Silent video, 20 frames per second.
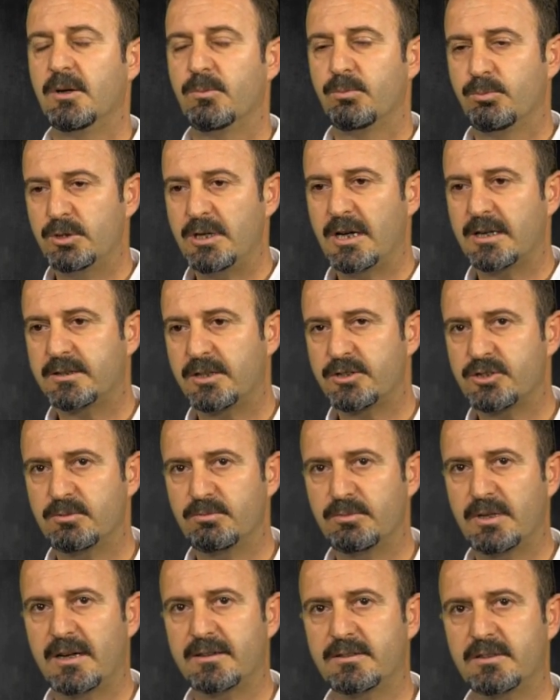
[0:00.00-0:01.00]
Bu
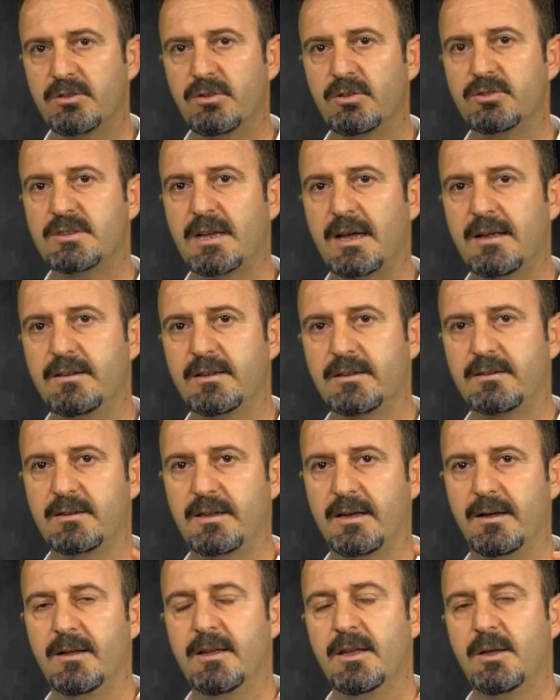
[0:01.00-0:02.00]
yaklaşımlardan
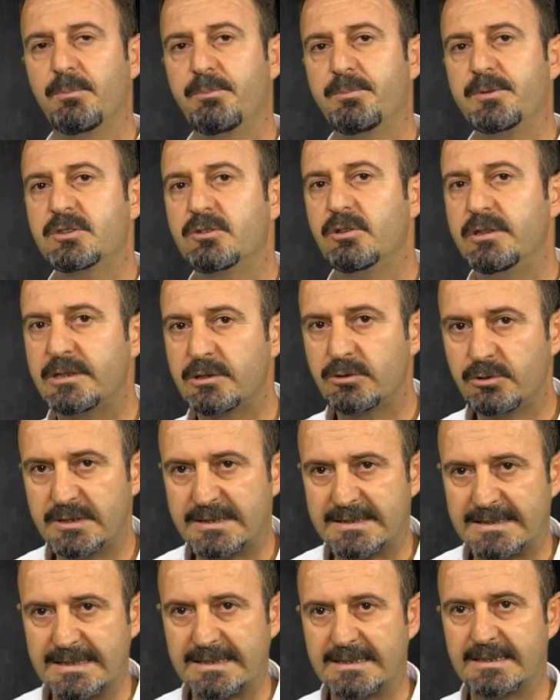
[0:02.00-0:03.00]
özellikle
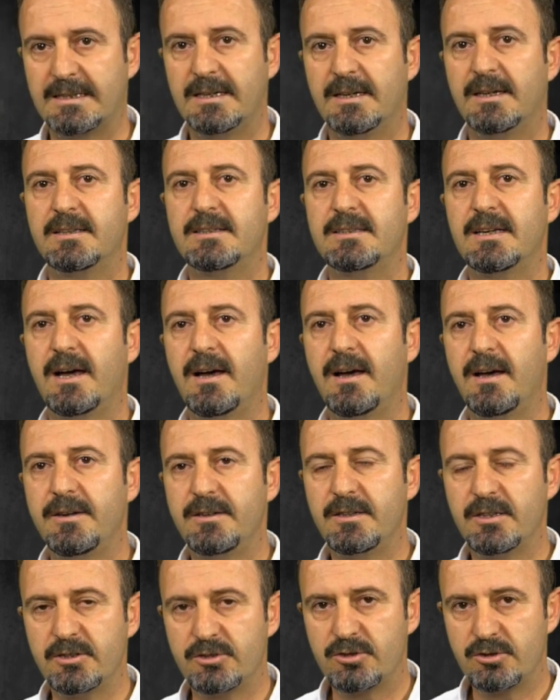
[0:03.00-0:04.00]
psikolingüistik
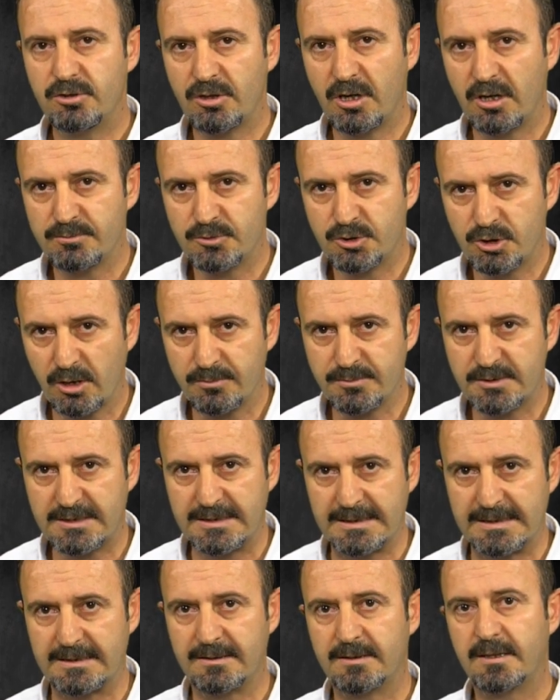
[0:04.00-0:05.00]
yani Noam
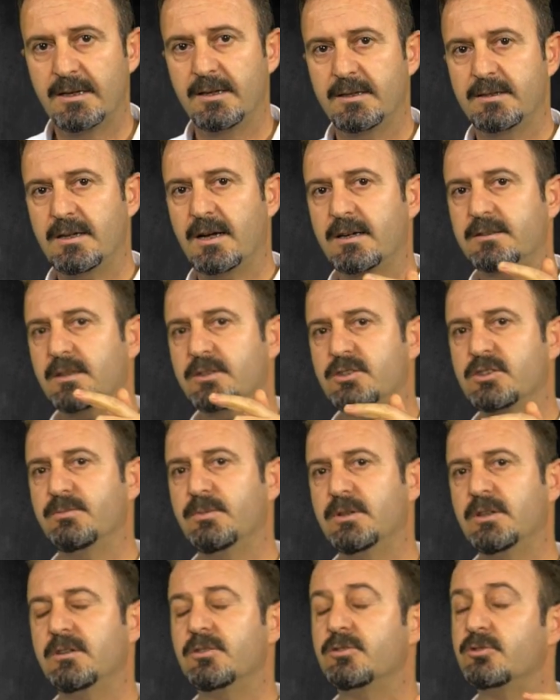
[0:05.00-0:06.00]
Chomsky'nin
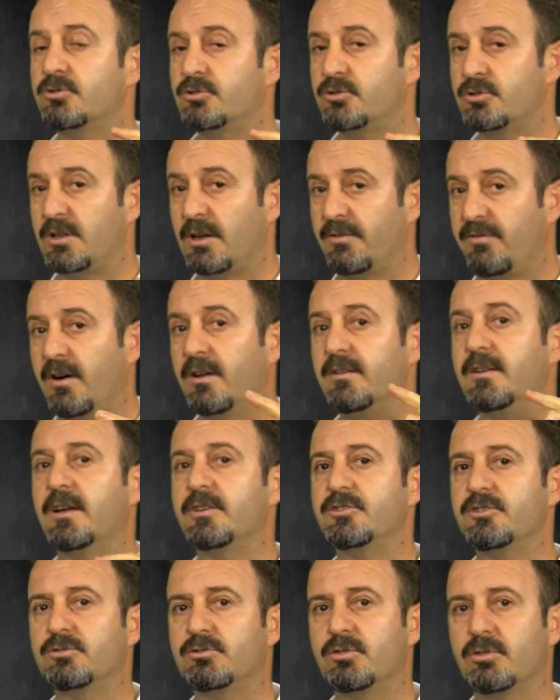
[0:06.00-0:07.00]
yaklaşımı
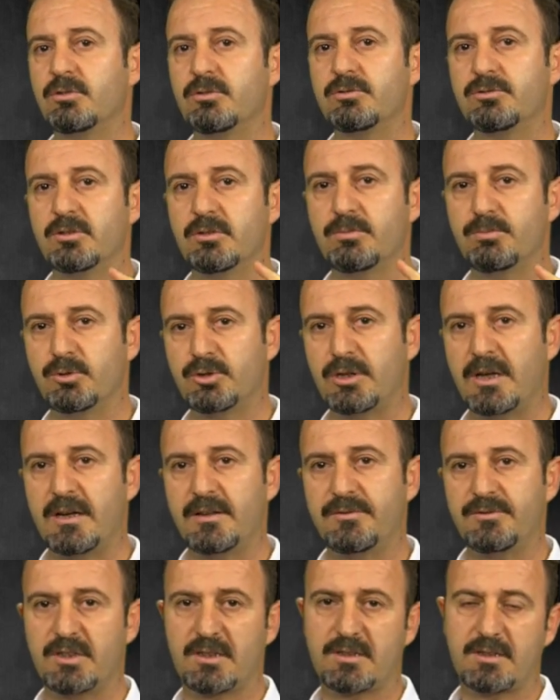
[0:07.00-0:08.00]
defalarca soruldu.
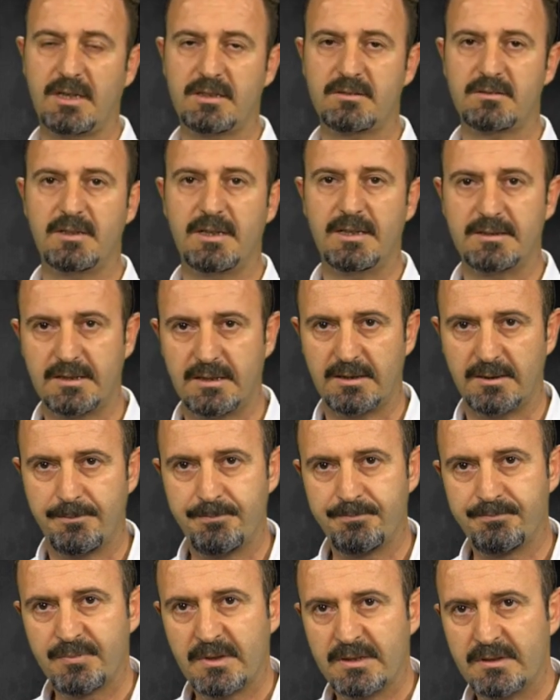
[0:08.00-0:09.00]
Buna dikkat edelim.
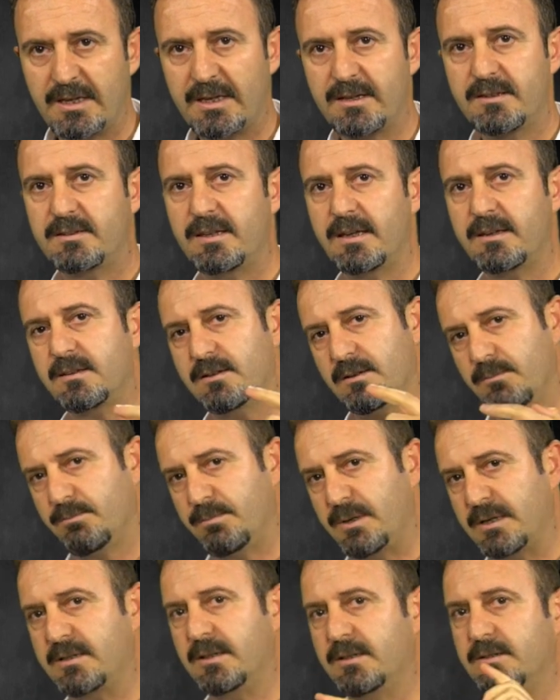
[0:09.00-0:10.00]
Tek tek
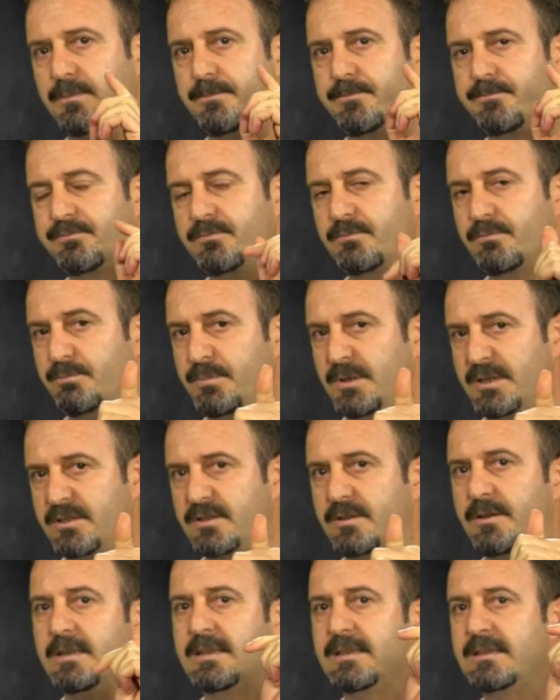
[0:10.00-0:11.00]
Bakalım.
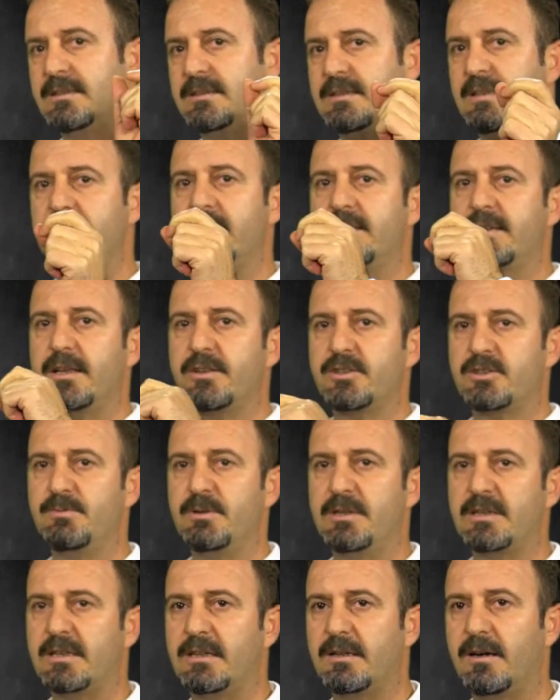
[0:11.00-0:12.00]
bir Dil
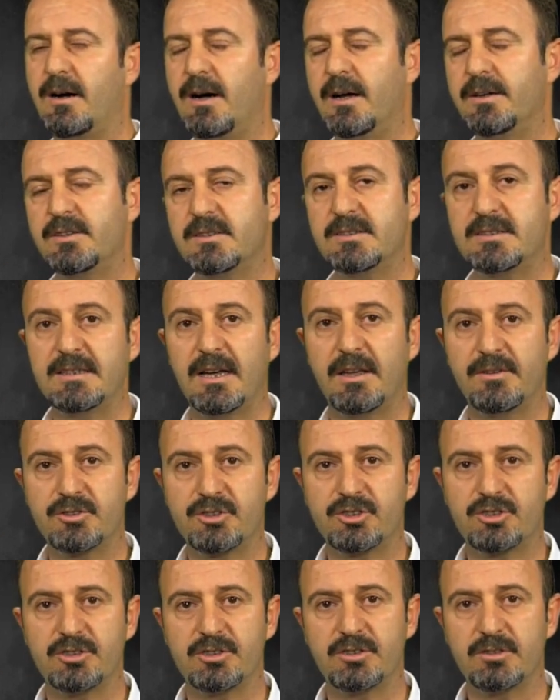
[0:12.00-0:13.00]
gelişimiyle ilgili hangisi
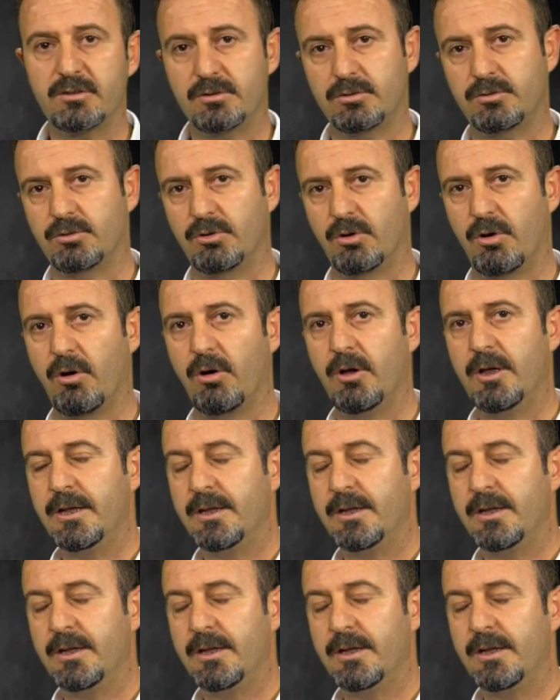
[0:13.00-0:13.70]
yanlıştır diyor.